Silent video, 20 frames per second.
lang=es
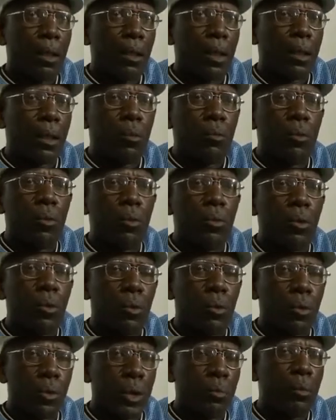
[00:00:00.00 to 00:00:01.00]
que todo el mundo lo
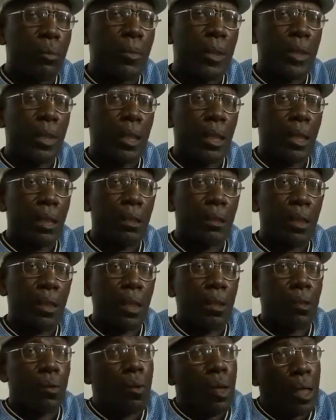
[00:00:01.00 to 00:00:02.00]
conocía por Manana,
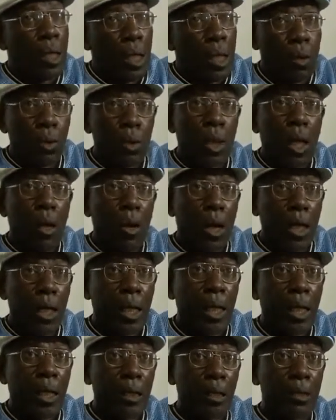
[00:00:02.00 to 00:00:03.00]
con el que yo
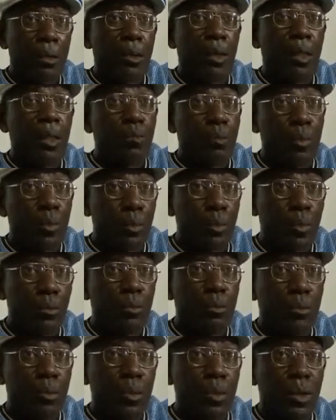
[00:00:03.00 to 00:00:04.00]
trabajé tiempo
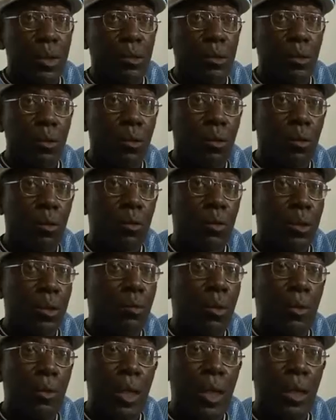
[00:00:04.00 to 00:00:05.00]
y lo conocí
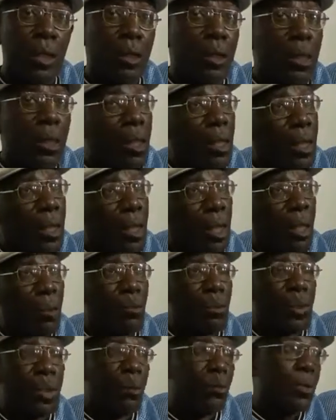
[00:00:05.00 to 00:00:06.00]
muy bien. Era
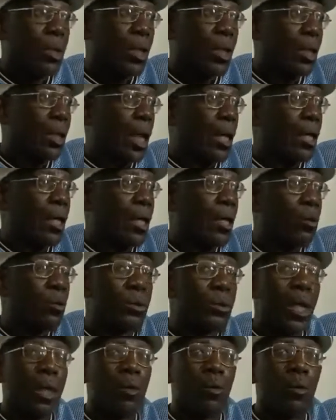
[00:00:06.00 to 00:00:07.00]
un tipo que hay que
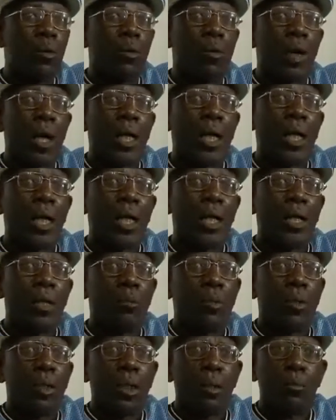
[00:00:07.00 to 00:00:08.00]
recordarlo con
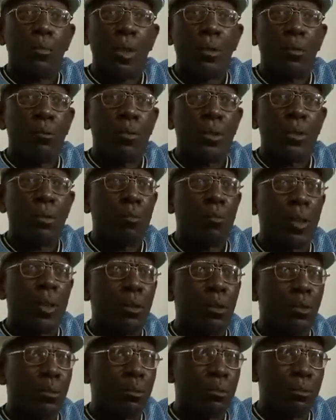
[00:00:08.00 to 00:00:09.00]
alegría porque es muy, muy
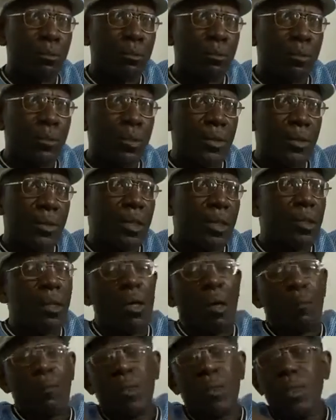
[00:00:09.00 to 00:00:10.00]
simpático. No,
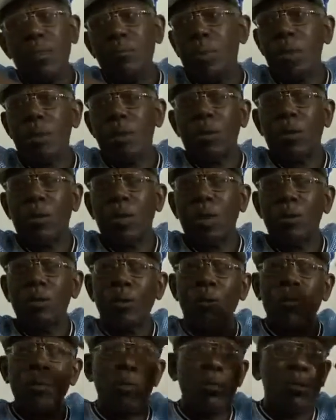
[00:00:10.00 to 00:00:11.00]
no, muy simpático.
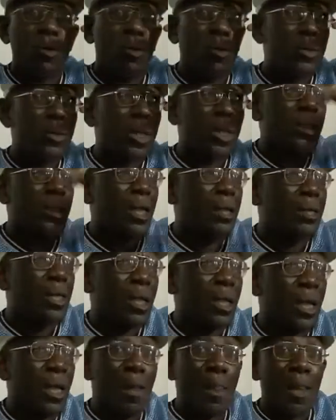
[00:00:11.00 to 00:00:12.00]
Yo conozco cosas de,
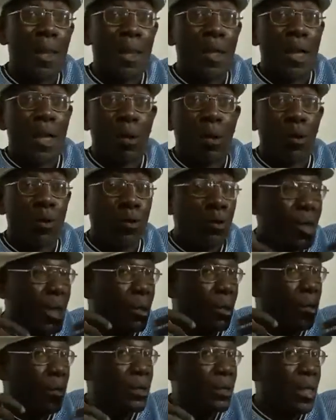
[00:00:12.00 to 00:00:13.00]
de
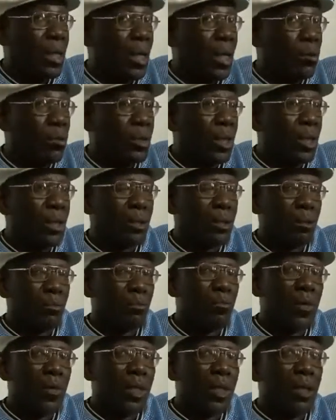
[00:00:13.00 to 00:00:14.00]
cosas de Agustín.
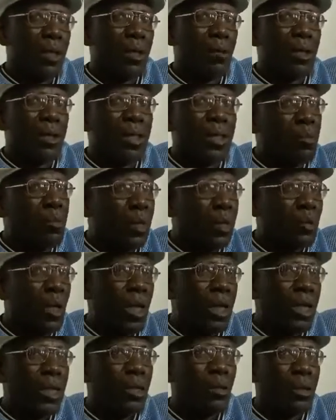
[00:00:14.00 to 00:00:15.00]
¿Te puedo hacer
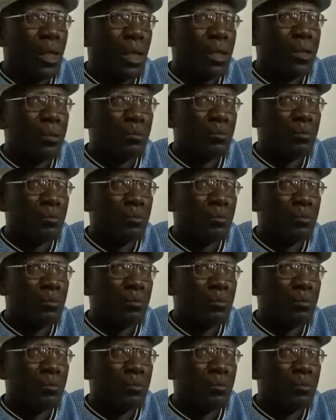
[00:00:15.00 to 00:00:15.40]
una anécdota?